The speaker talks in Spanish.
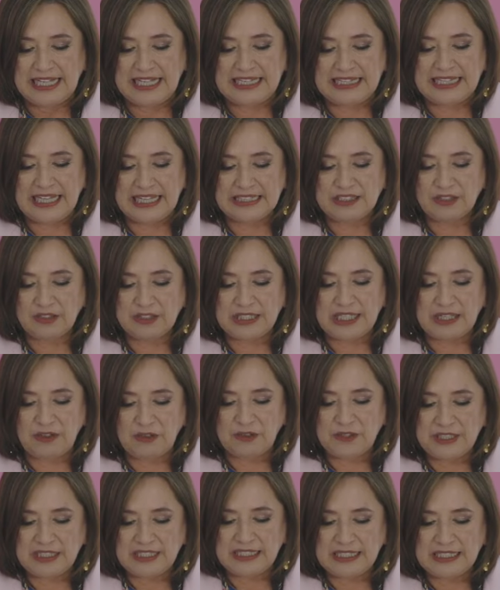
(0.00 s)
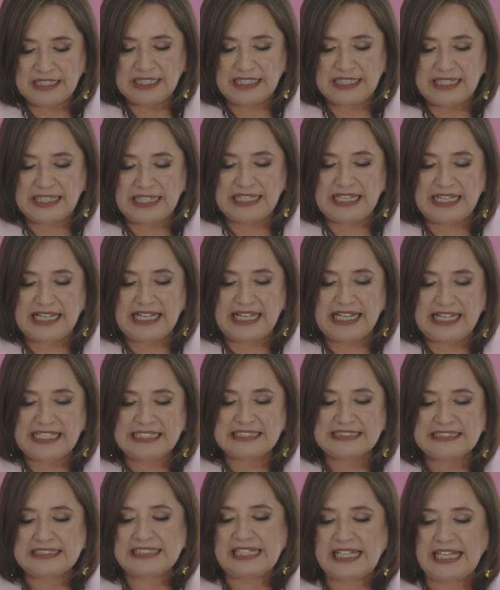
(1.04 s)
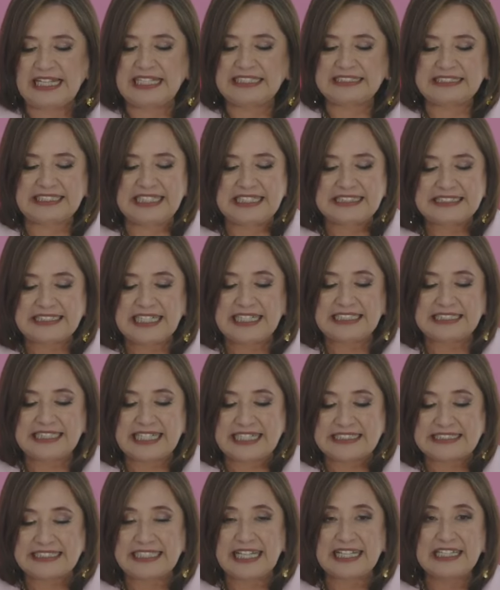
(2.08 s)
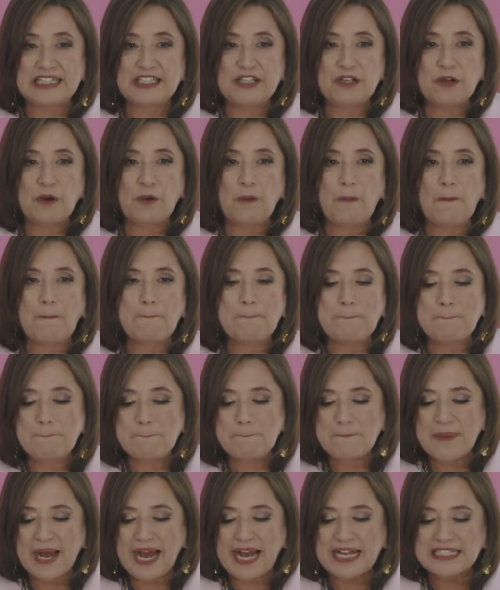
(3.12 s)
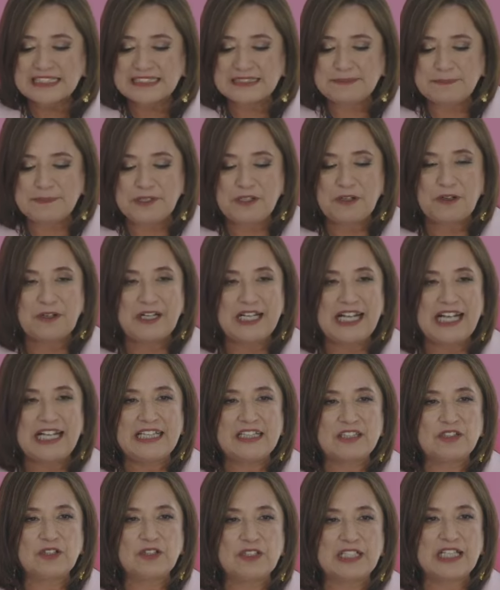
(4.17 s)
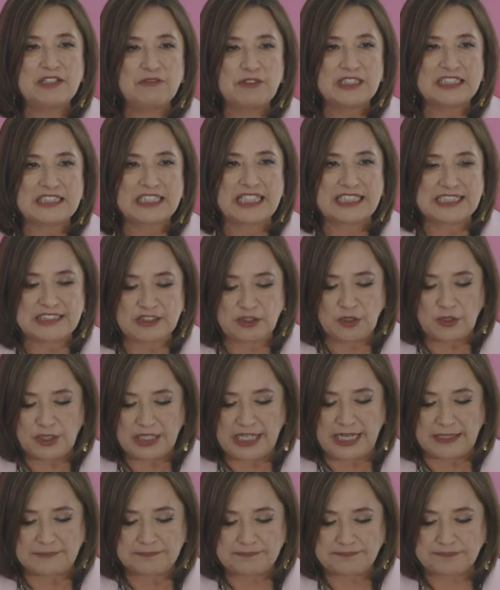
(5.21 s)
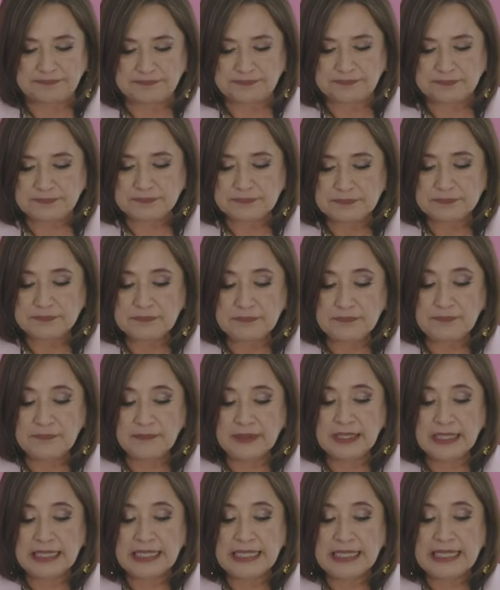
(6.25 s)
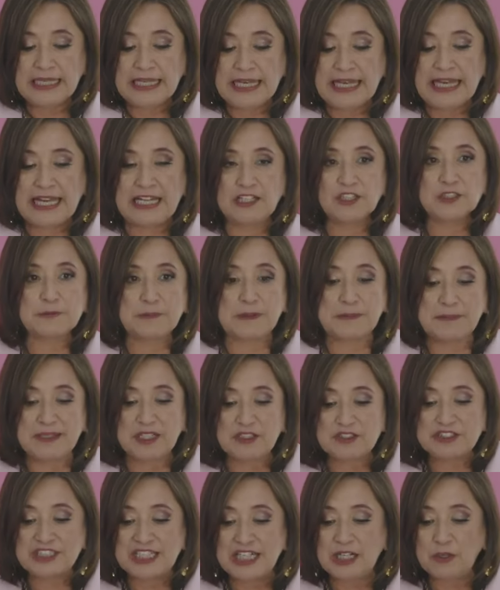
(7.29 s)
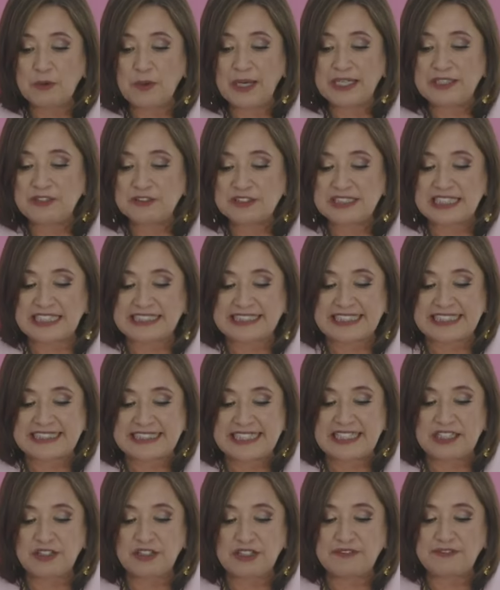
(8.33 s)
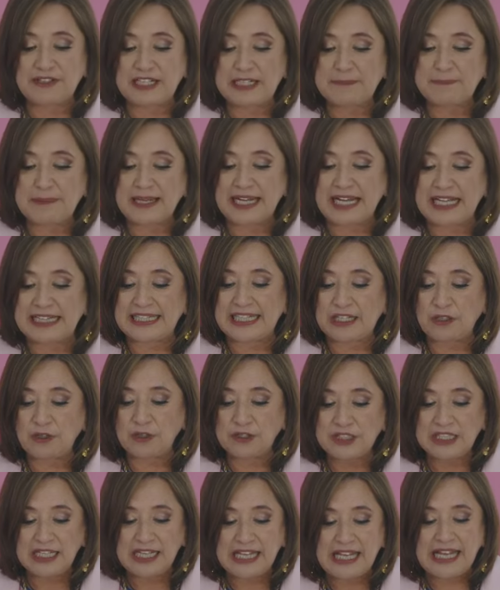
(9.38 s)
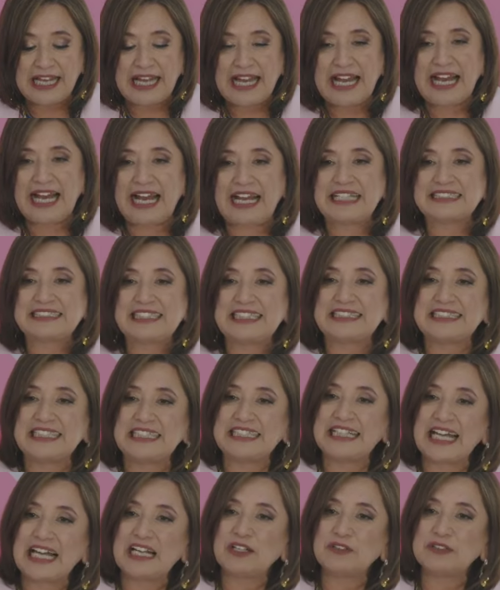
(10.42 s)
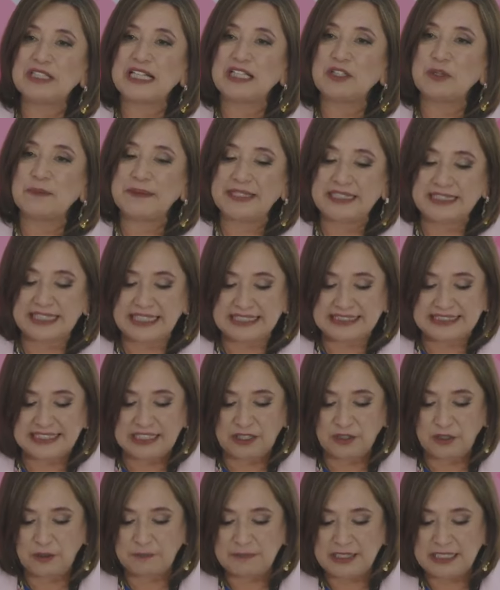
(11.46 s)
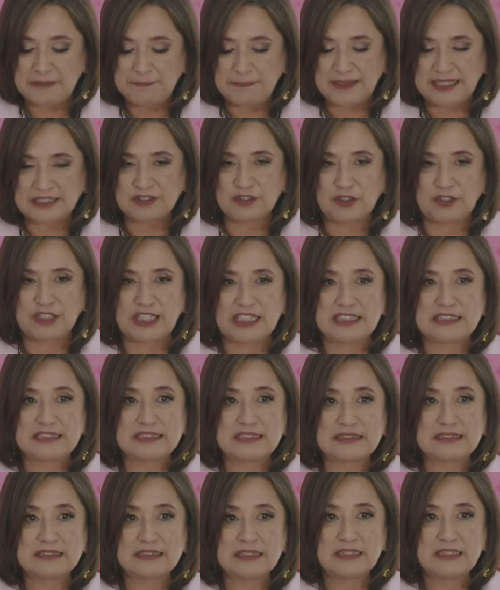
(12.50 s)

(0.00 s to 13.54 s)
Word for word: El dato de hoy es que este es el sexenio más violento de nuestra historia. En los primeros cinco años del sexenio de Felipe Calderón, asesinaron a 95 mil personas